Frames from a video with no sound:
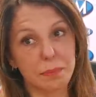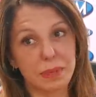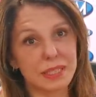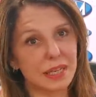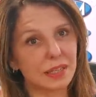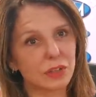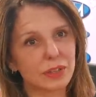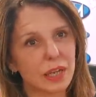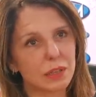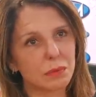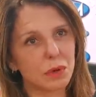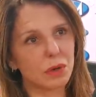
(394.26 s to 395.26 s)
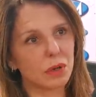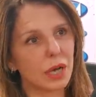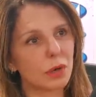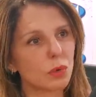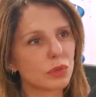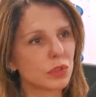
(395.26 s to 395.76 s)
Ben, c'est un entraînement
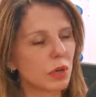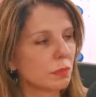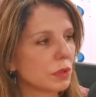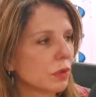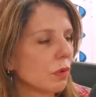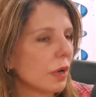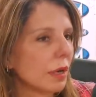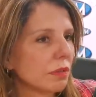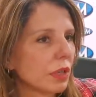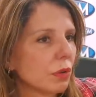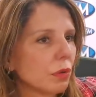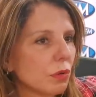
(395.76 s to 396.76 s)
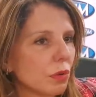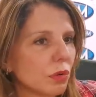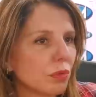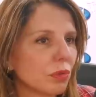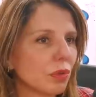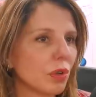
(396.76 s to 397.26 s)
inconscient puisqu'on l'a vécu
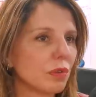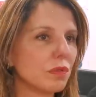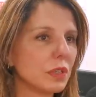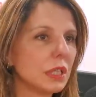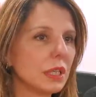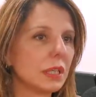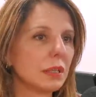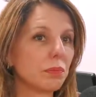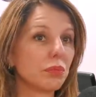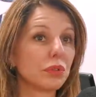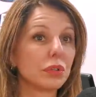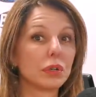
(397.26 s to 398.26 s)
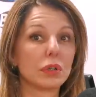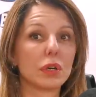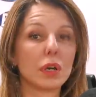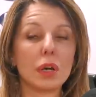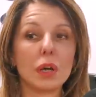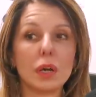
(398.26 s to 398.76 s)
euh, toute notre vie et puis euh,
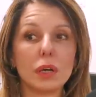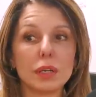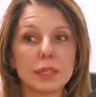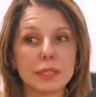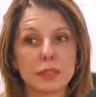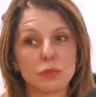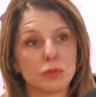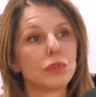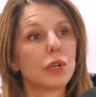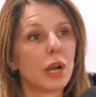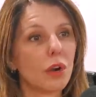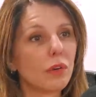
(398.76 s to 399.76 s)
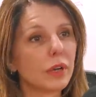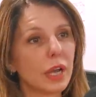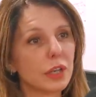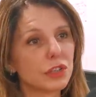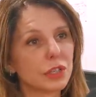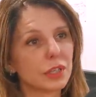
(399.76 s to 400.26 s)
euh, c'est devenu un
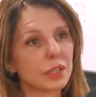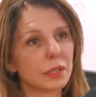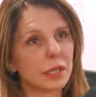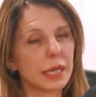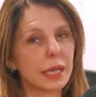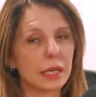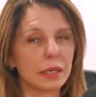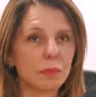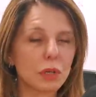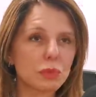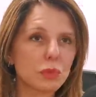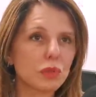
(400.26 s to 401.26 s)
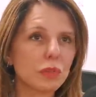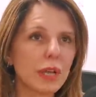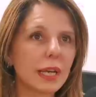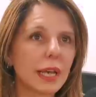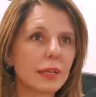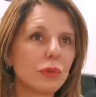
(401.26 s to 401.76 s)
langage. Et, moi, je me
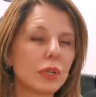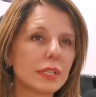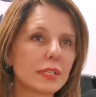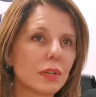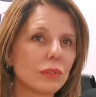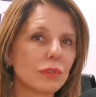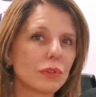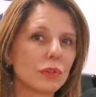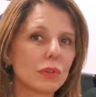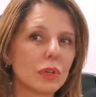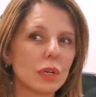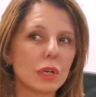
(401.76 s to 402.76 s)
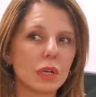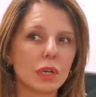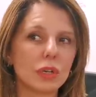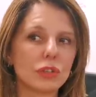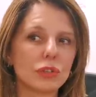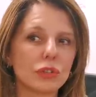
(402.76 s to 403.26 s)
souviens qu'adolescente,
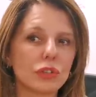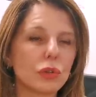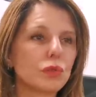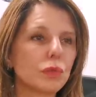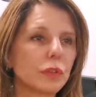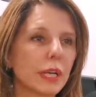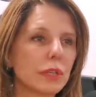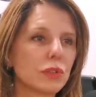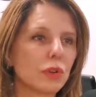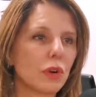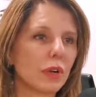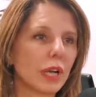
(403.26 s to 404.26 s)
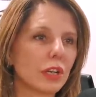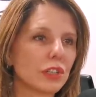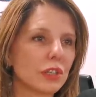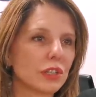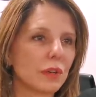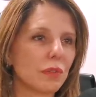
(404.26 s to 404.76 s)
j'en souffrais de ce
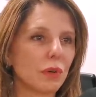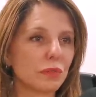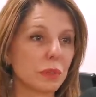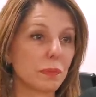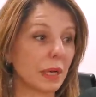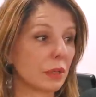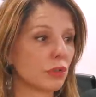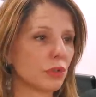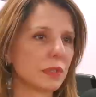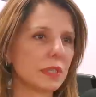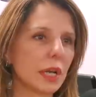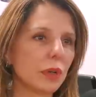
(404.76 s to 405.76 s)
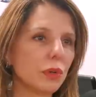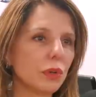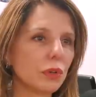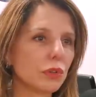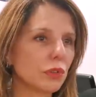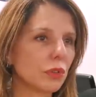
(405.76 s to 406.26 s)
langage. J'avais envie de parler de choses
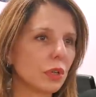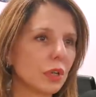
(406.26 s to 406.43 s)
sérieuses. Ah, vous